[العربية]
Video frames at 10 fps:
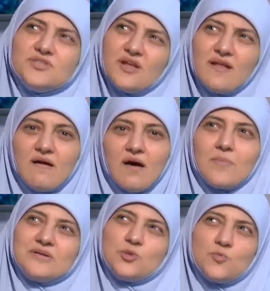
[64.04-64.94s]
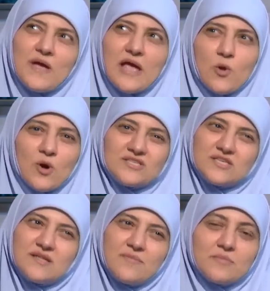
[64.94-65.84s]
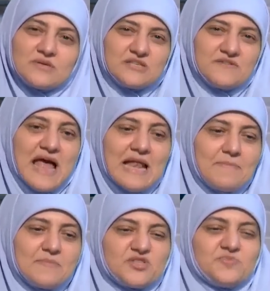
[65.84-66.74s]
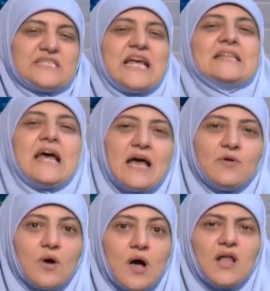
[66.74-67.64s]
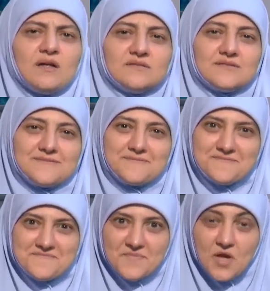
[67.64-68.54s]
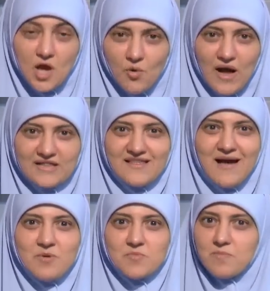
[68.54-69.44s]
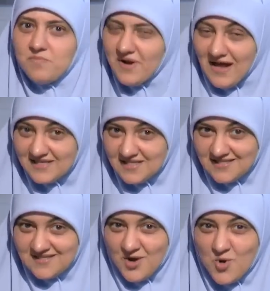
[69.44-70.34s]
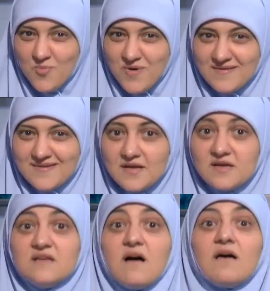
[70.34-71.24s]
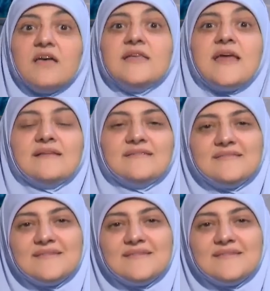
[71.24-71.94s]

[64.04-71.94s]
مش يلا نجرب اصلهم قالوا اصل النبي بس قلبي مش مصدق قوي غلط اوعى تتعامل ربنا على اساس التجربه يقينا